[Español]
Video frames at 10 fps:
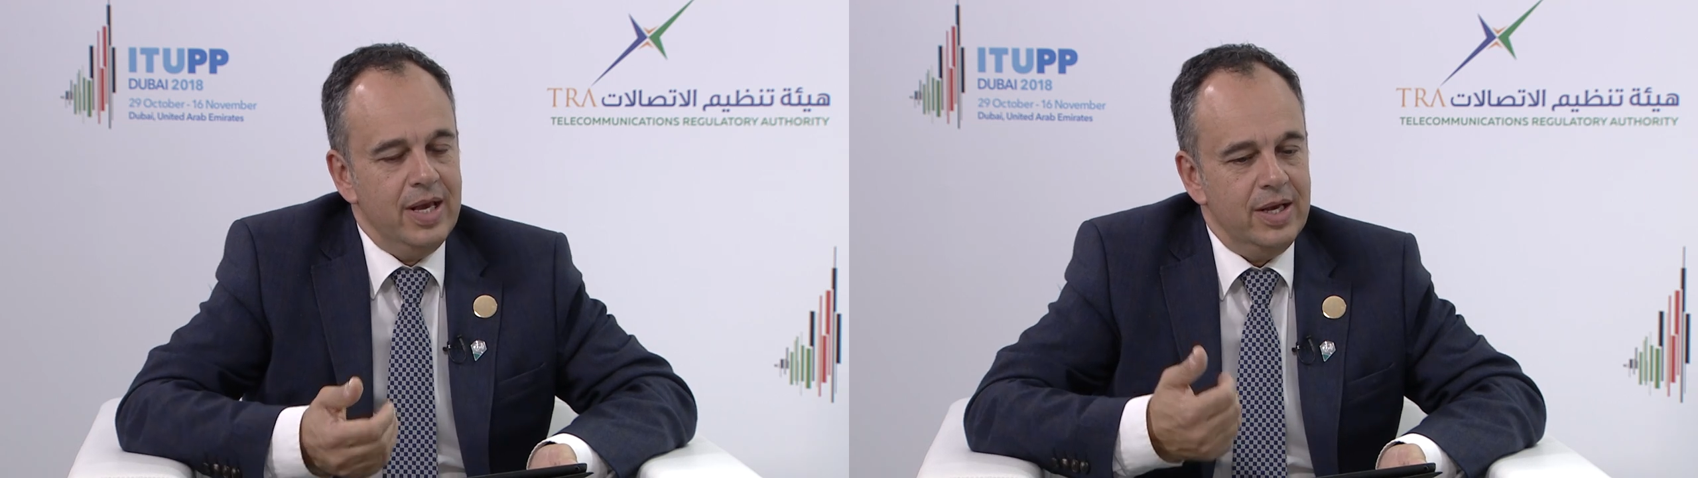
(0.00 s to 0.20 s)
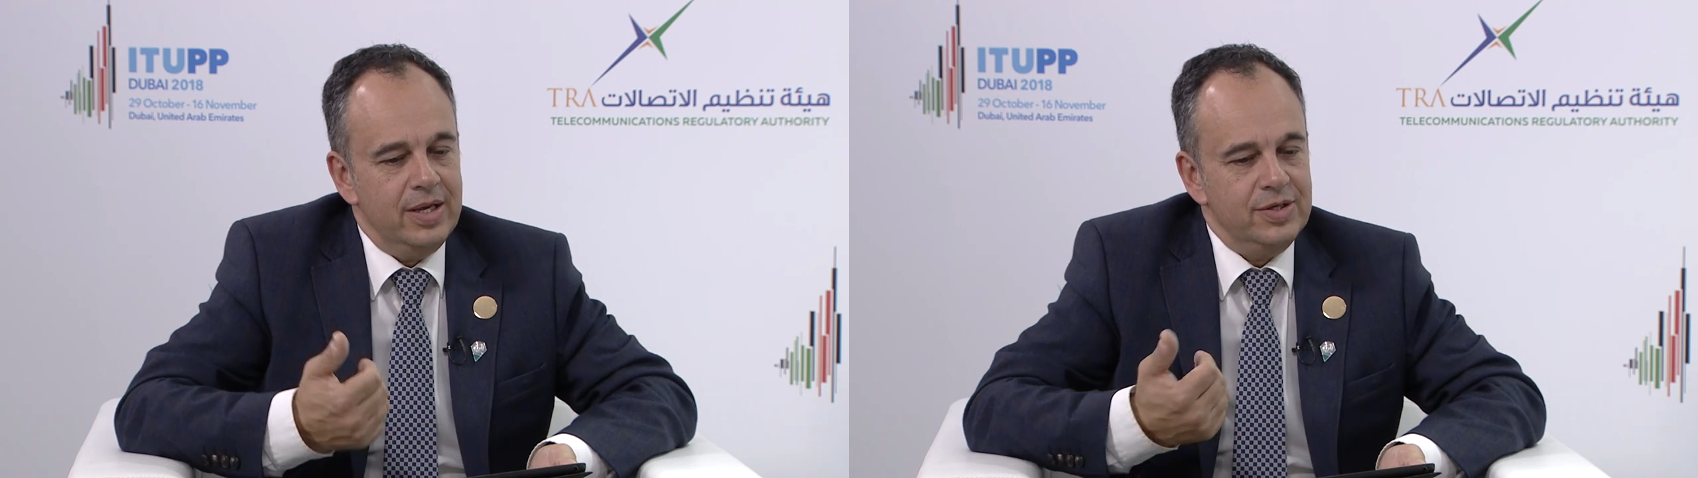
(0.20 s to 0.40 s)

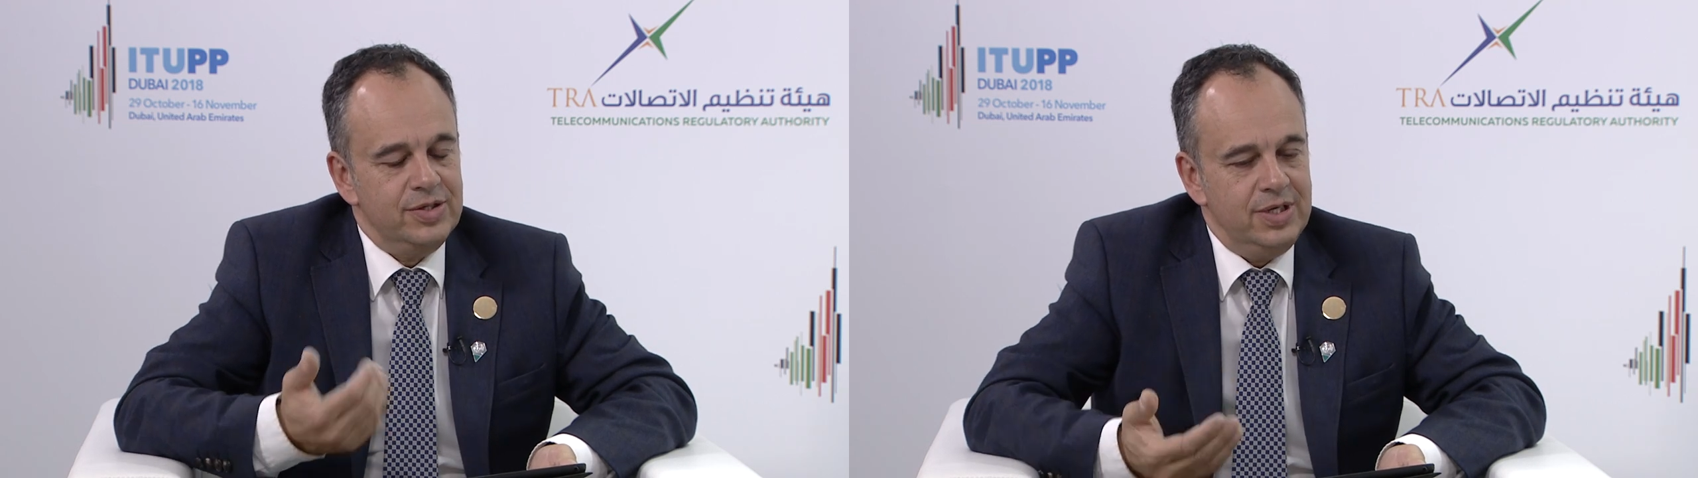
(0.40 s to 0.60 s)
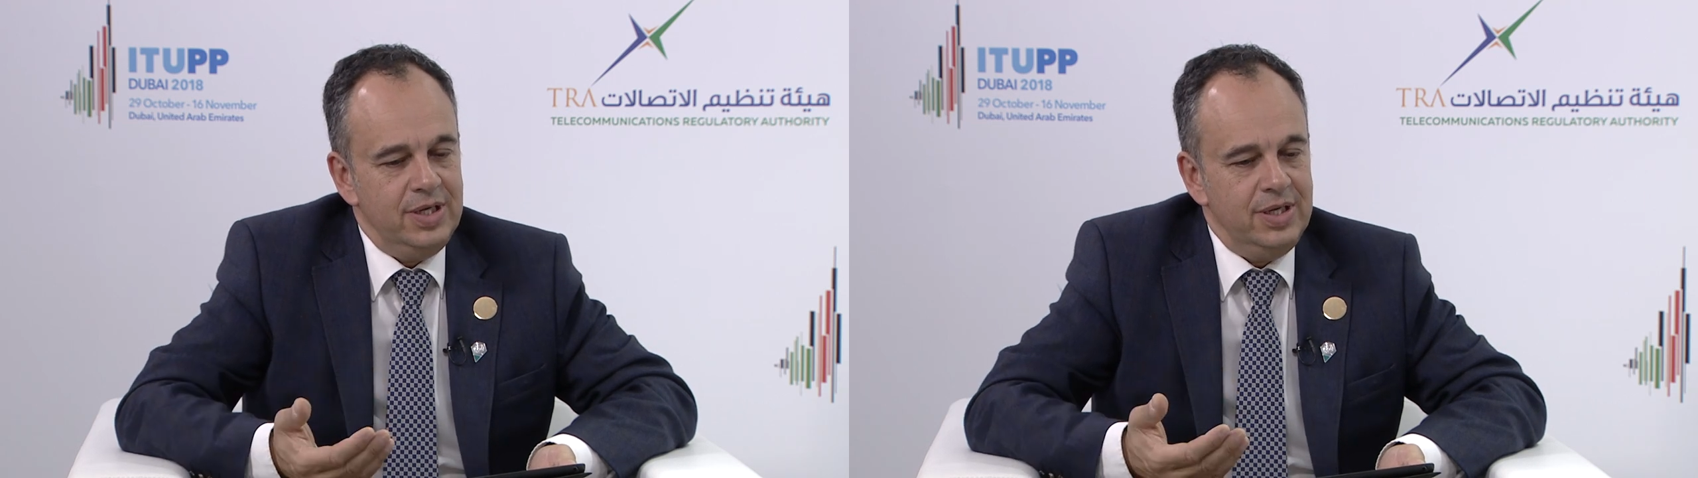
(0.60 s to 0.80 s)
eh,
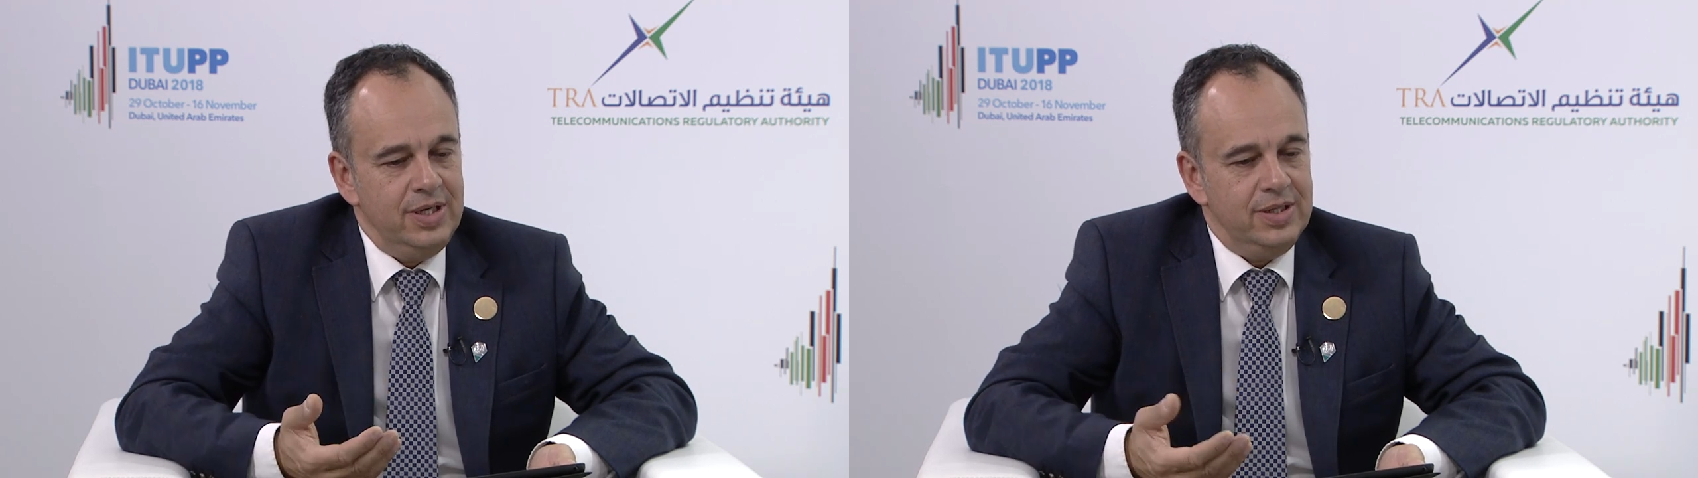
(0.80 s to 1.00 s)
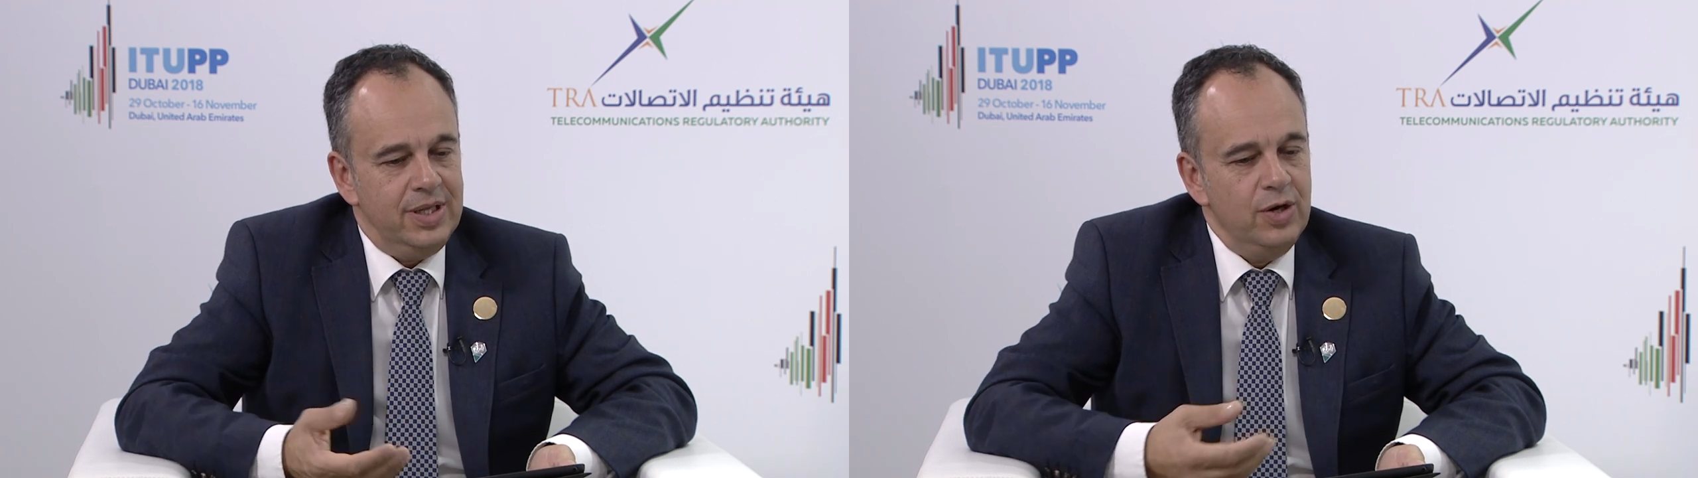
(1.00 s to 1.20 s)

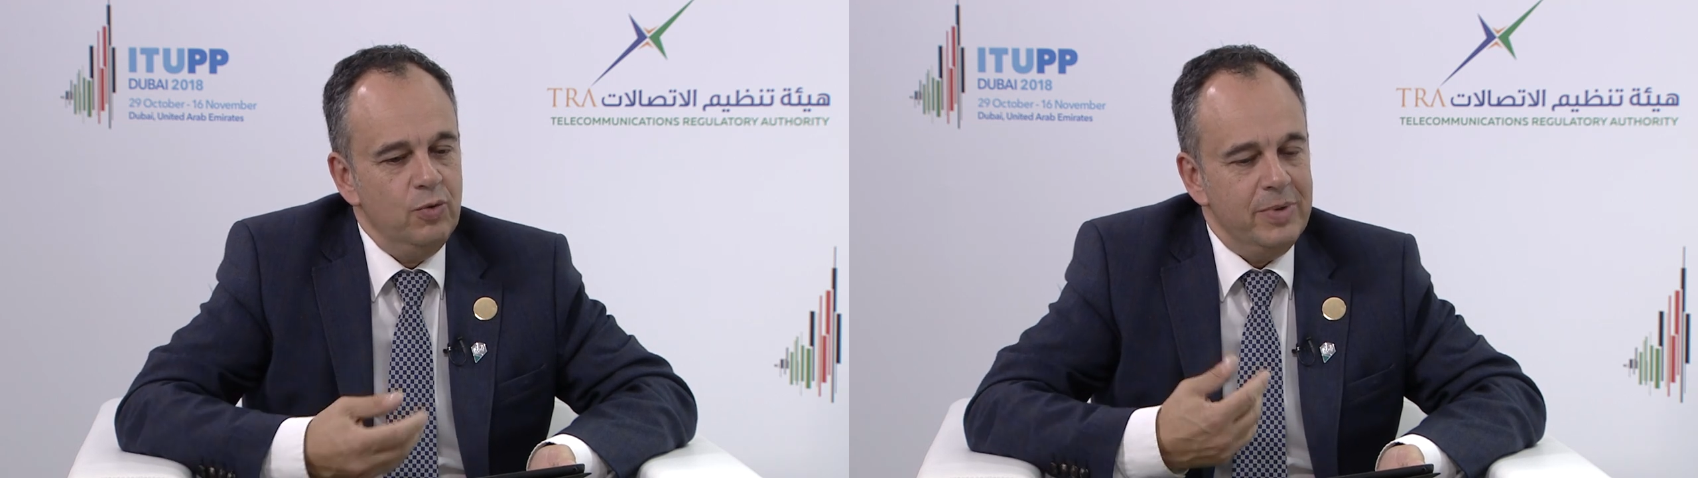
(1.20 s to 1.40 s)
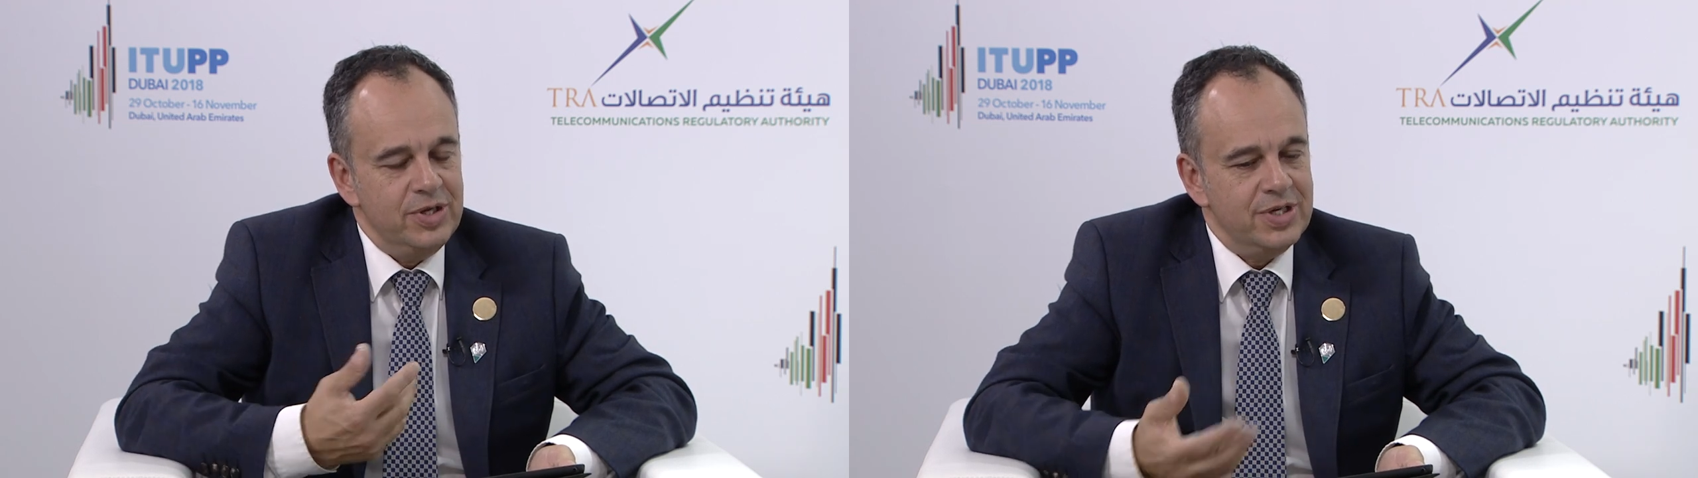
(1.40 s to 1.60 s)
si
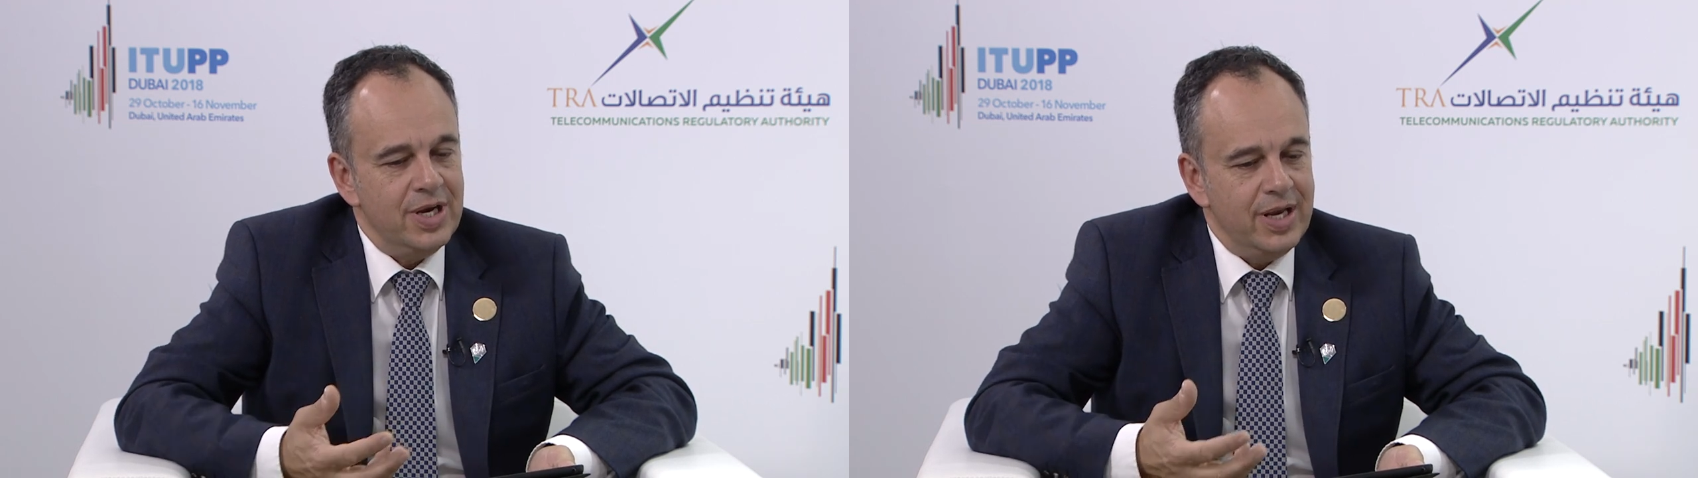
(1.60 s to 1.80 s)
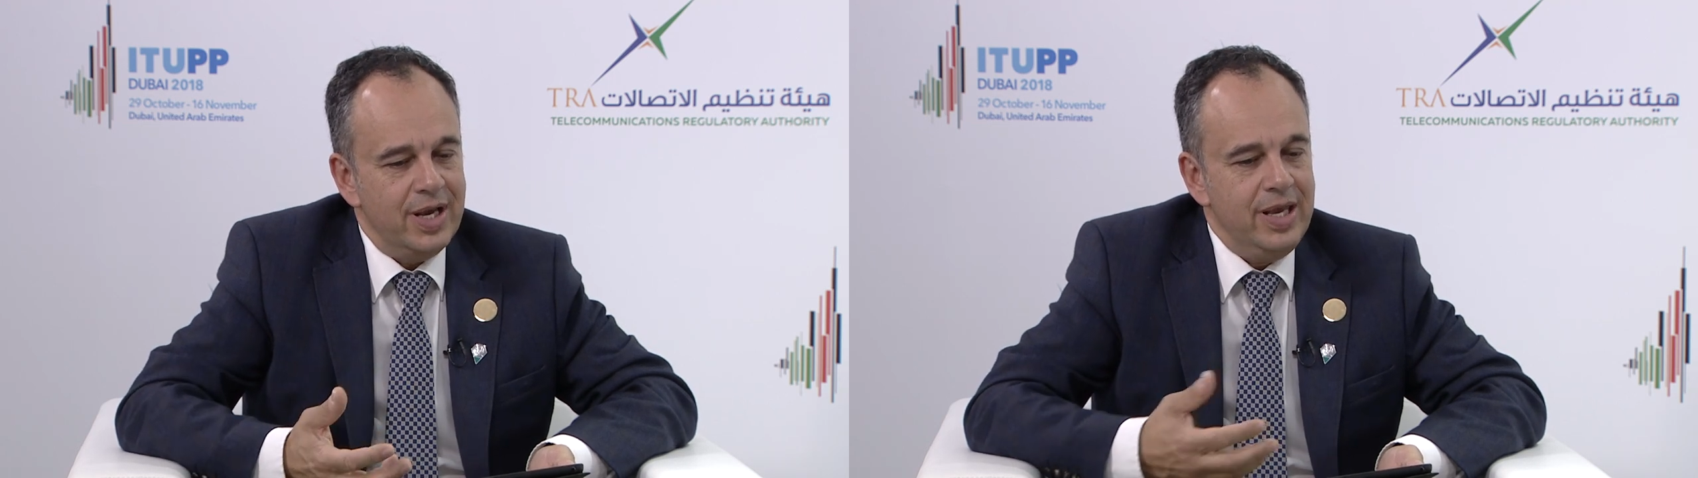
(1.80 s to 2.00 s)
tiene un
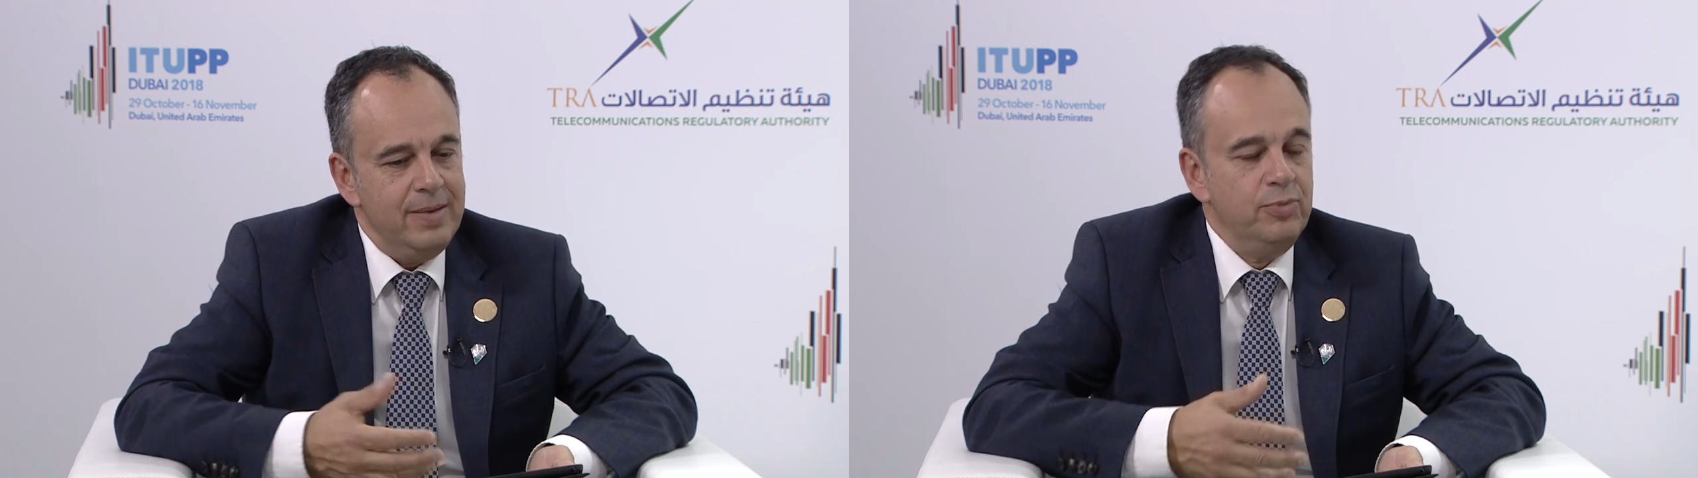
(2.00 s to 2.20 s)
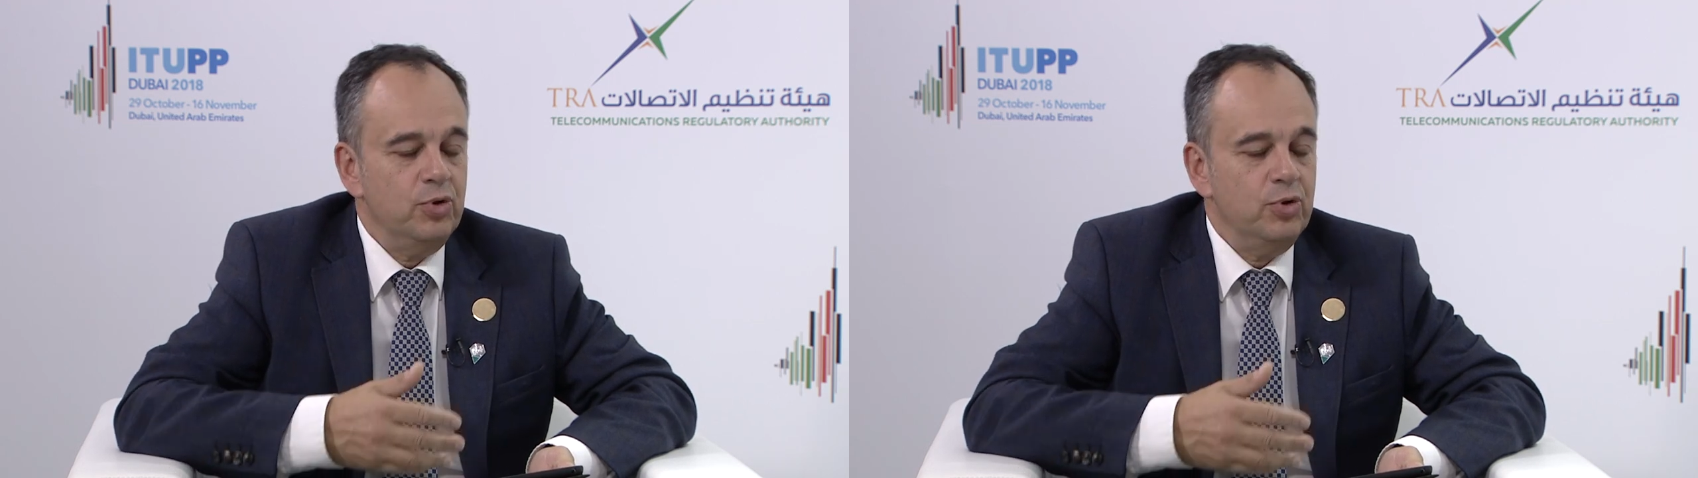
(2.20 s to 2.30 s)
mensaje aquí,